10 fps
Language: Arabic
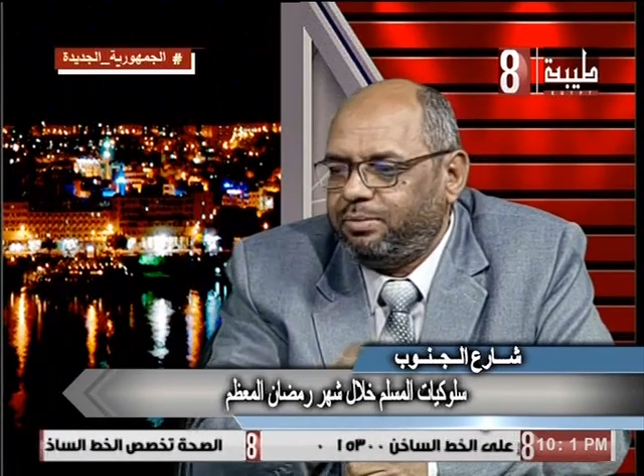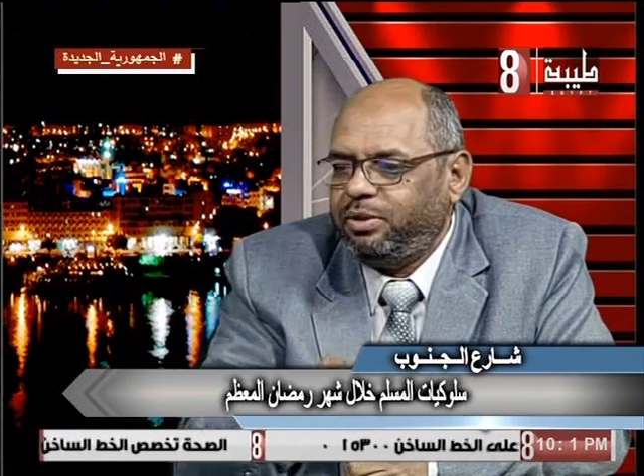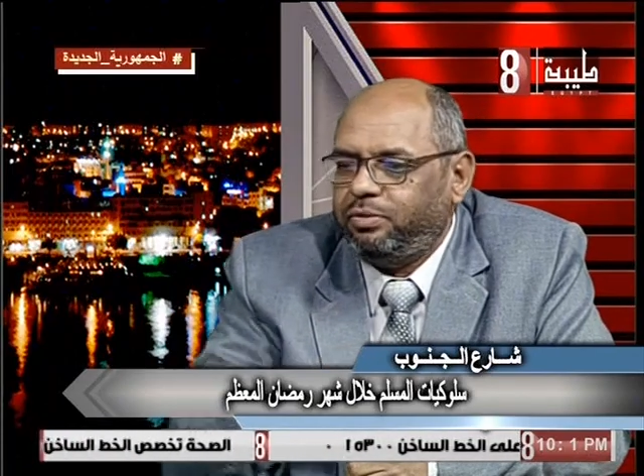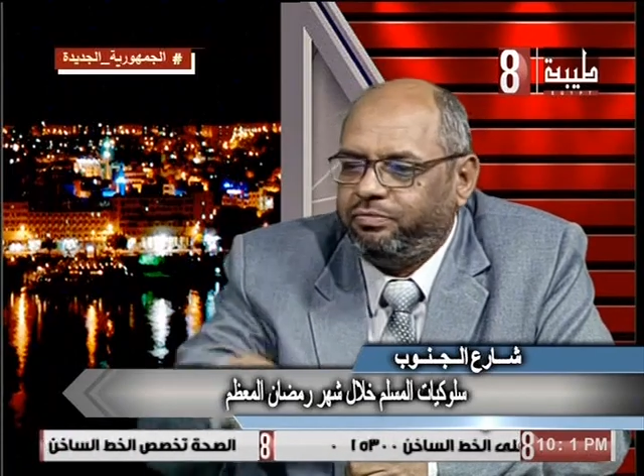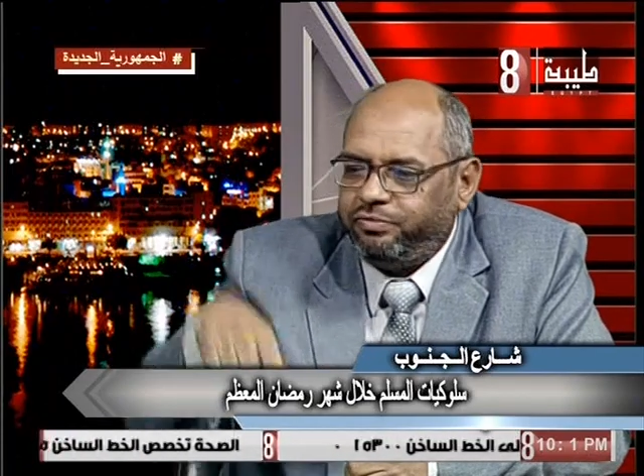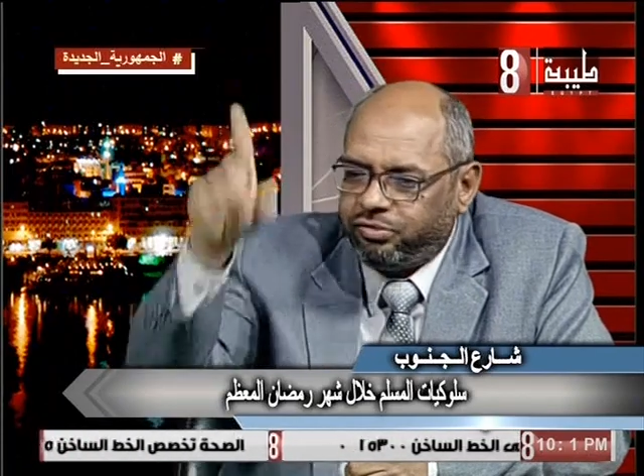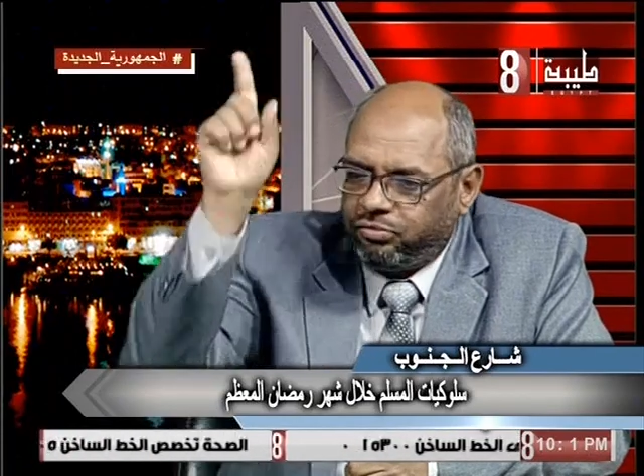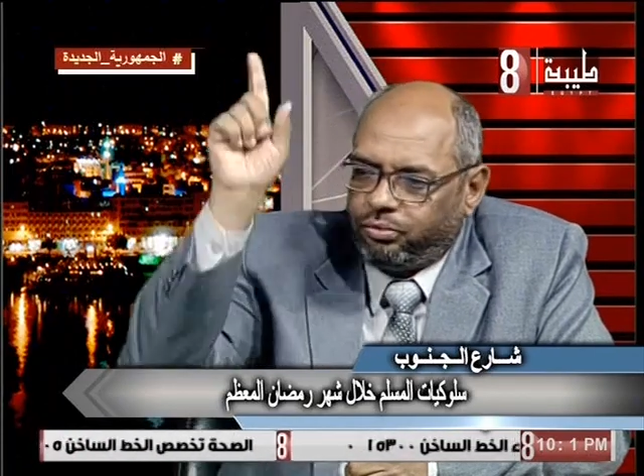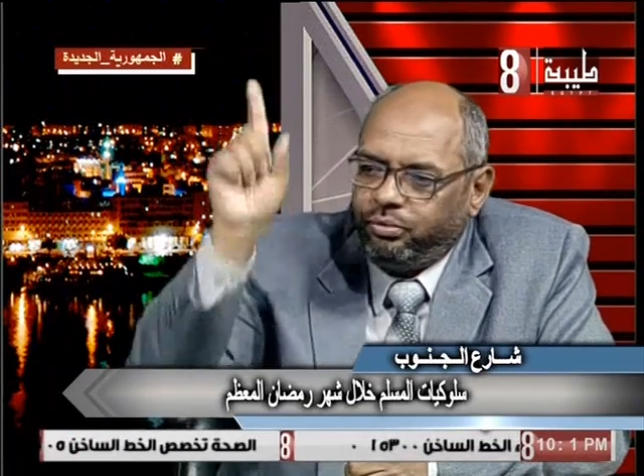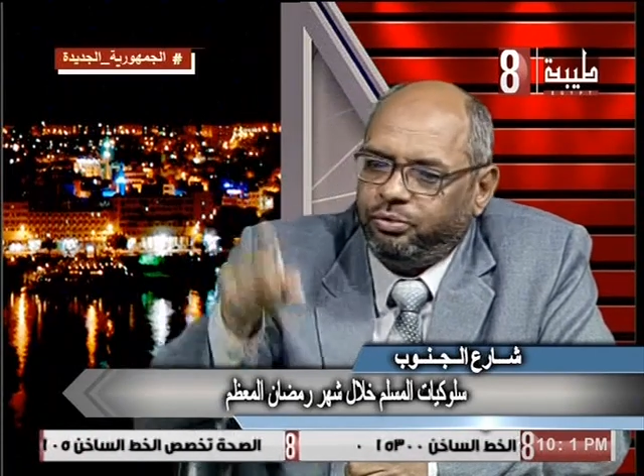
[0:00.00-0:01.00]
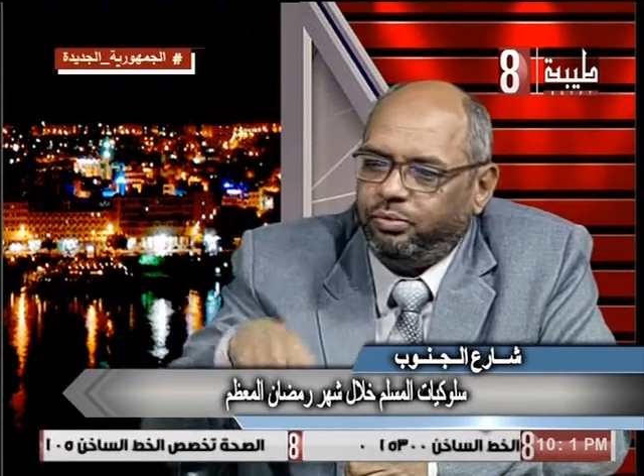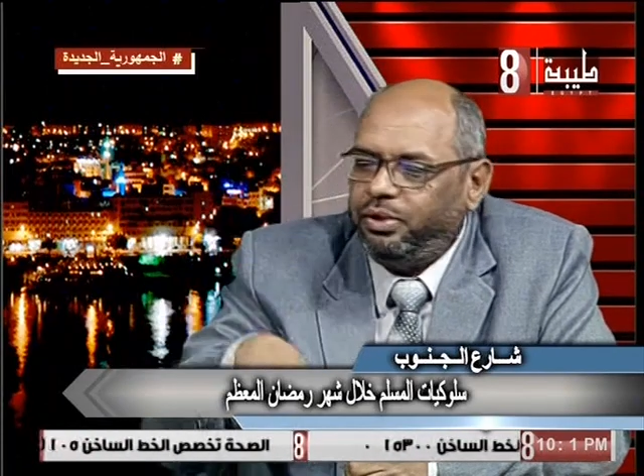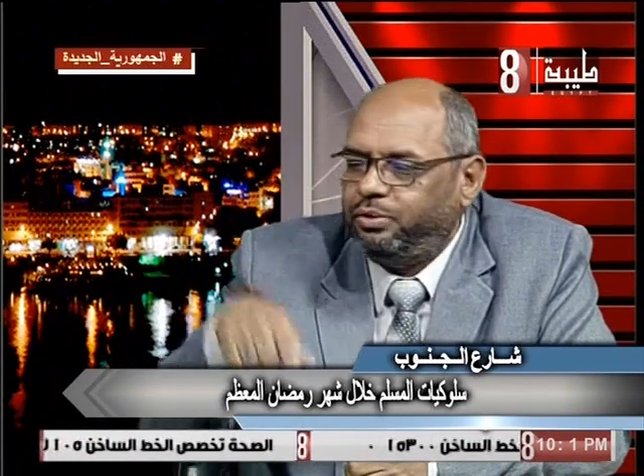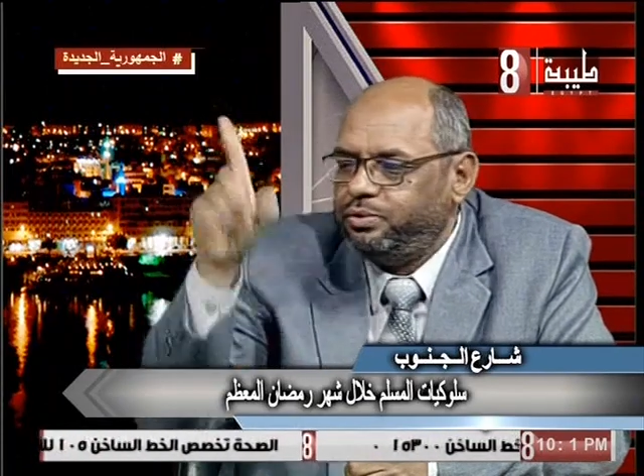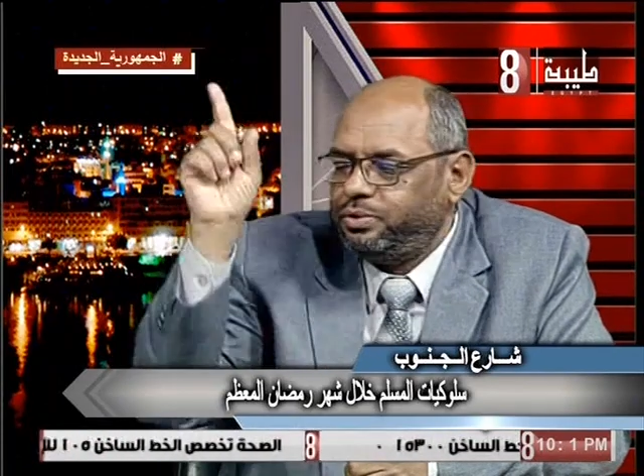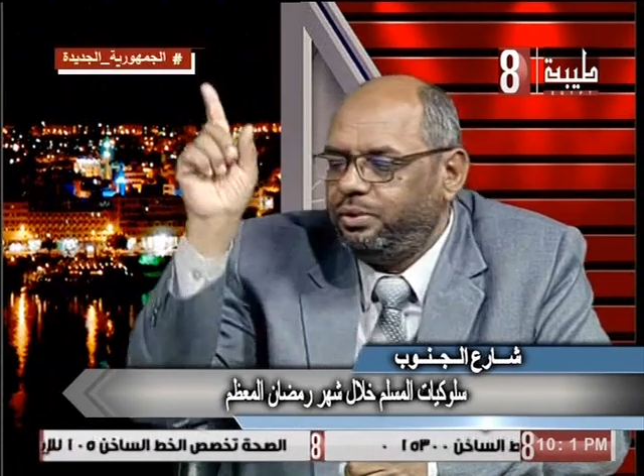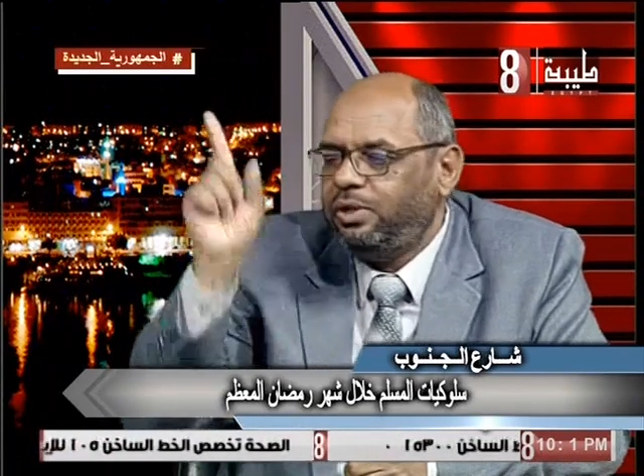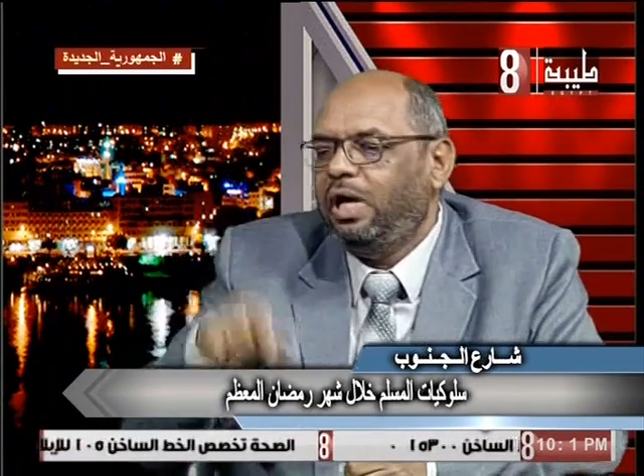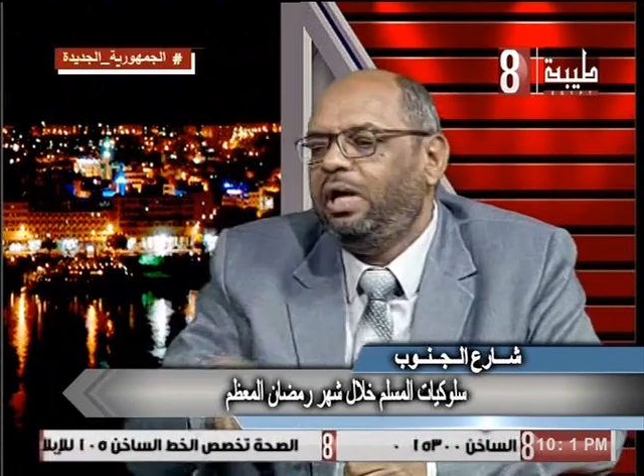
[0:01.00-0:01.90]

منهم في الصعود والنزول